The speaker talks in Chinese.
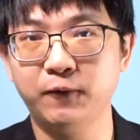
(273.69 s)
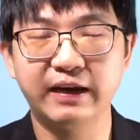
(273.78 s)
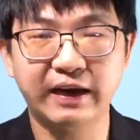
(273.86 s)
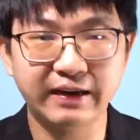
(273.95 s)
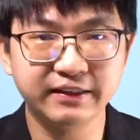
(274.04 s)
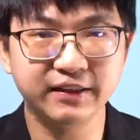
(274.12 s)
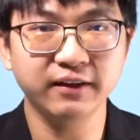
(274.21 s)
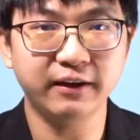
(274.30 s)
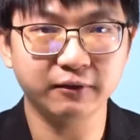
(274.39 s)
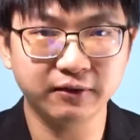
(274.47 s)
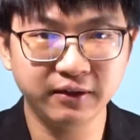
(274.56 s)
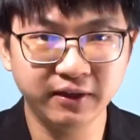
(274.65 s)
改成
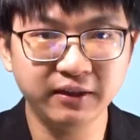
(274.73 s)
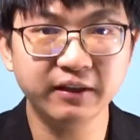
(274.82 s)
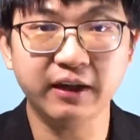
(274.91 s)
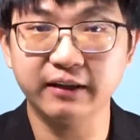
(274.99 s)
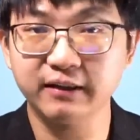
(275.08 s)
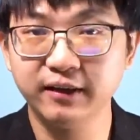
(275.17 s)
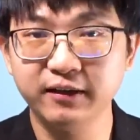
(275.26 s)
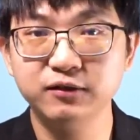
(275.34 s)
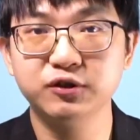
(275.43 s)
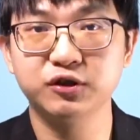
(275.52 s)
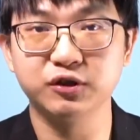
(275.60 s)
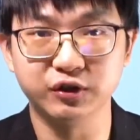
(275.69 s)
了“听那天
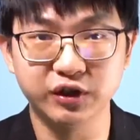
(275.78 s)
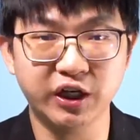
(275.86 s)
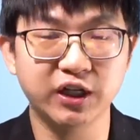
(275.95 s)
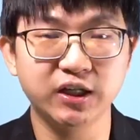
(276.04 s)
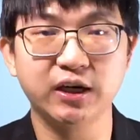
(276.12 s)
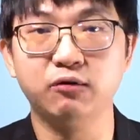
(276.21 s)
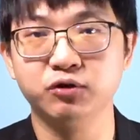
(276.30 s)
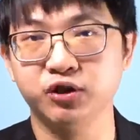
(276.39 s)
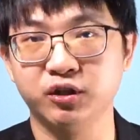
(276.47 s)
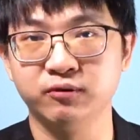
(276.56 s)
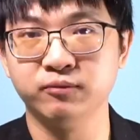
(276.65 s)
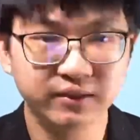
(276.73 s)
使唱高
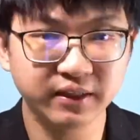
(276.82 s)
声”。